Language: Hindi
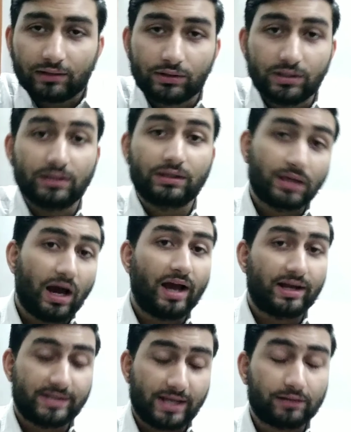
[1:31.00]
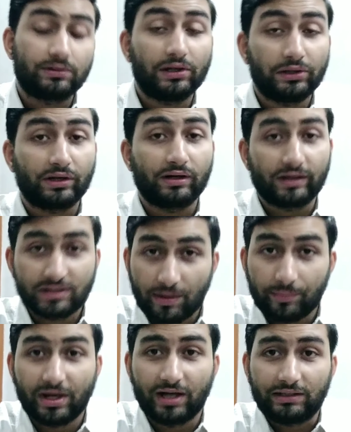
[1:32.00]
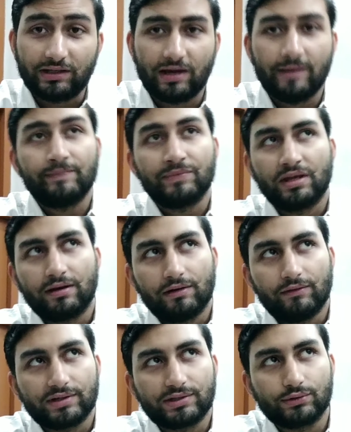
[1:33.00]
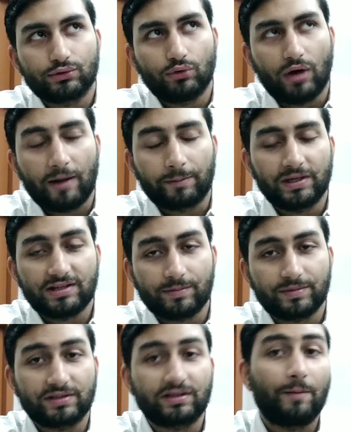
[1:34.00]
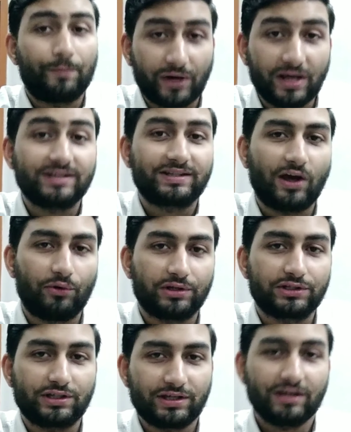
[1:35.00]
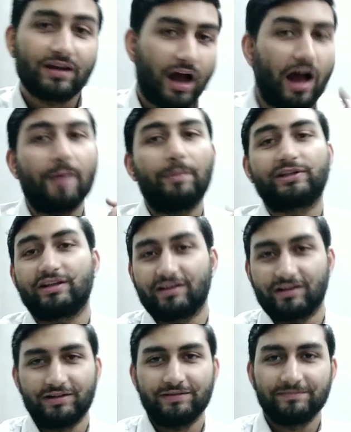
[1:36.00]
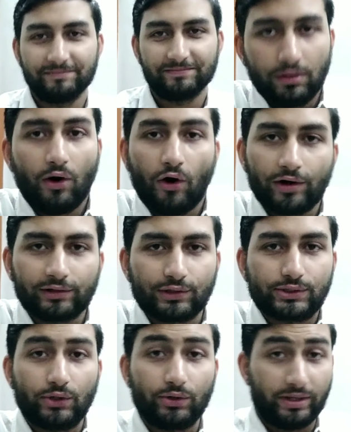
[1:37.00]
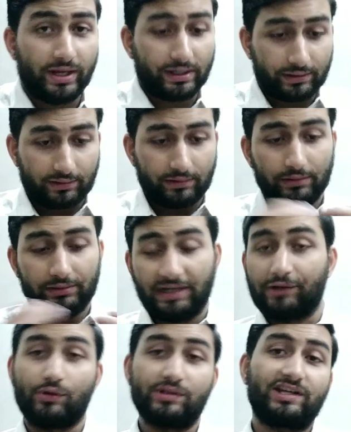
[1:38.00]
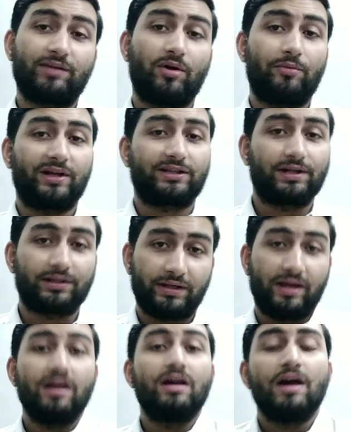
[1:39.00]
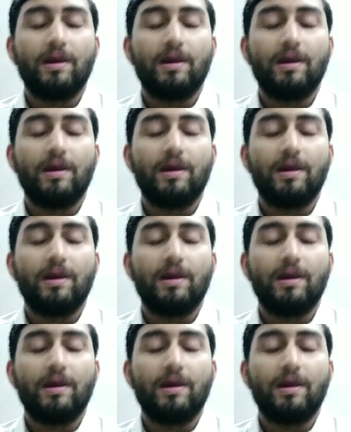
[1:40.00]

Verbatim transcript: कि क्या एग्जैक्ट डेट निकल के सामने आती है वैसे दोस्तों आपके हिसाब से इसका प्राइस क्या होना चाहिए आप बताइएगा और दोस्तों एक टेक्नोलॉजी के बारे में बात करते हैं